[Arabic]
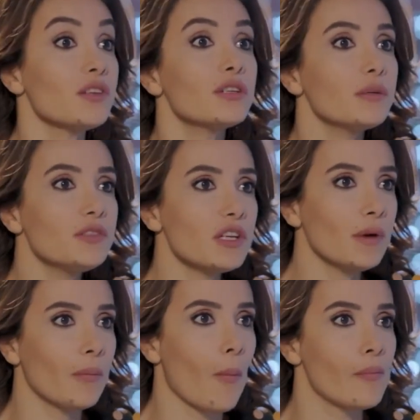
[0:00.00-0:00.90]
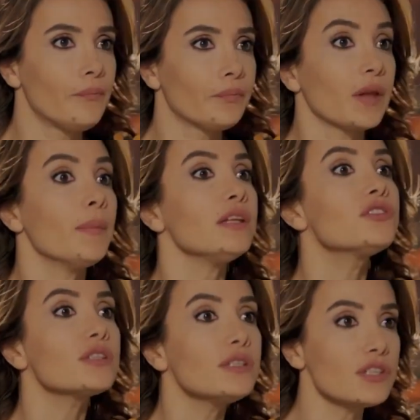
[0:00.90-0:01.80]
قلت لك ما بقدر لانه
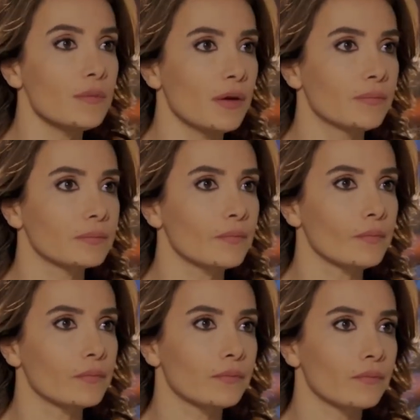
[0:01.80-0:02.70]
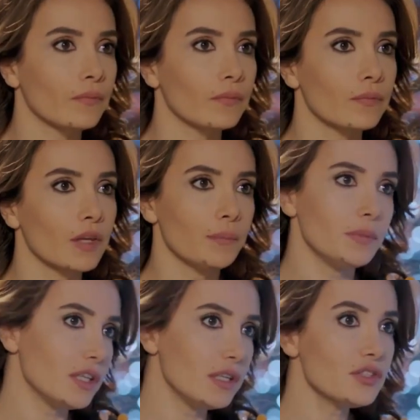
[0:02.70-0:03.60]
دغري بتضايق
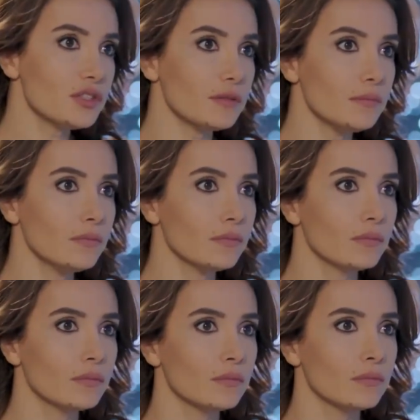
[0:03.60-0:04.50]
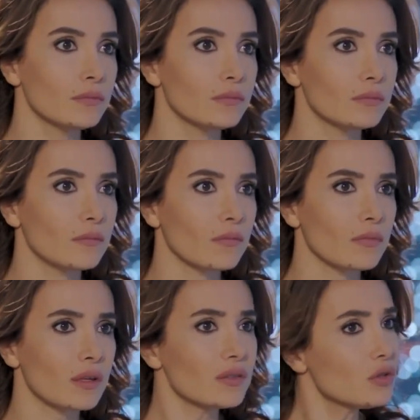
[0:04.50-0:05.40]
جربته مره
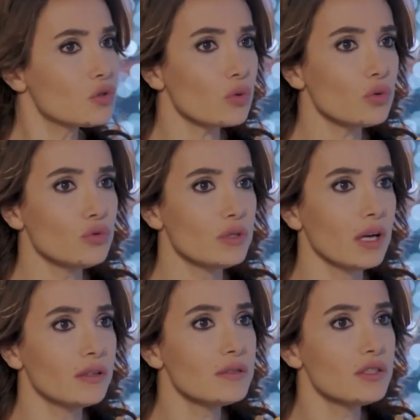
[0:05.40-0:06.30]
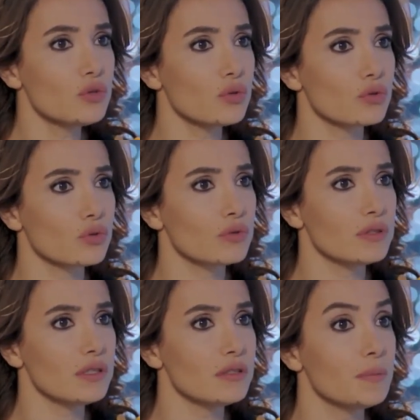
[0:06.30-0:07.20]
طعمته بتقرف كيف قدرانين
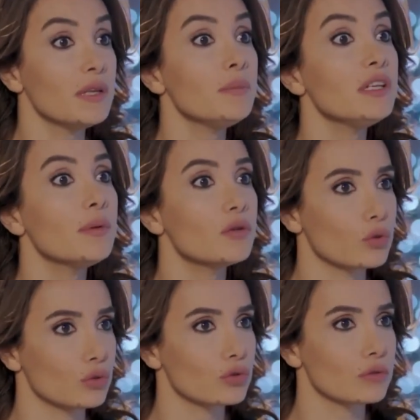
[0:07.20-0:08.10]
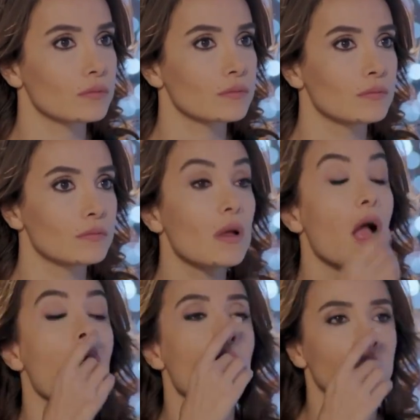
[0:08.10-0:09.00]
تشربوه انتو دغري قلبت معدتي
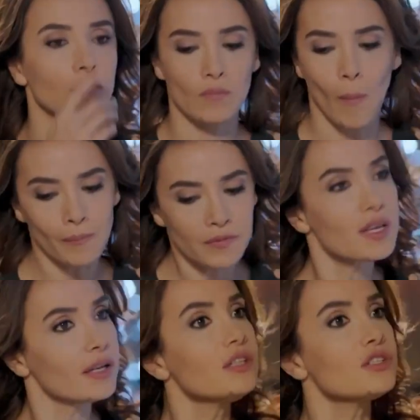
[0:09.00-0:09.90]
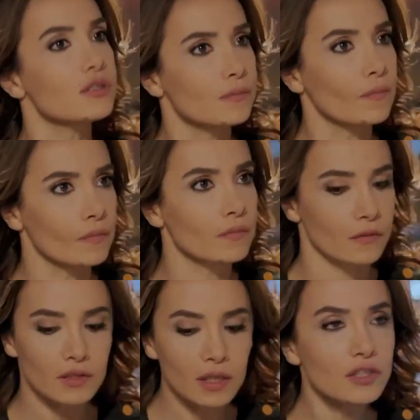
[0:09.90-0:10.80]
اشربي انتي
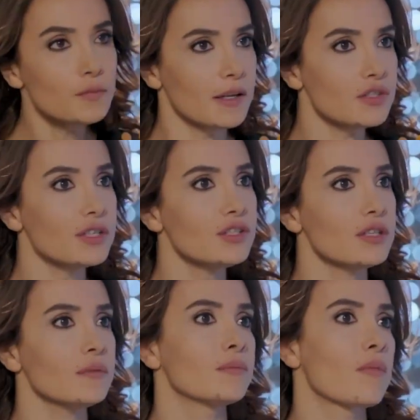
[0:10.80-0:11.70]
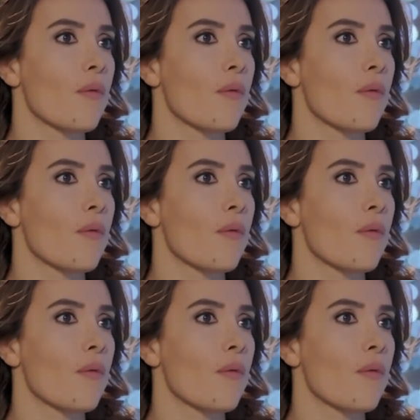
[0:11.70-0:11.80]
خلص انا بطلب شاي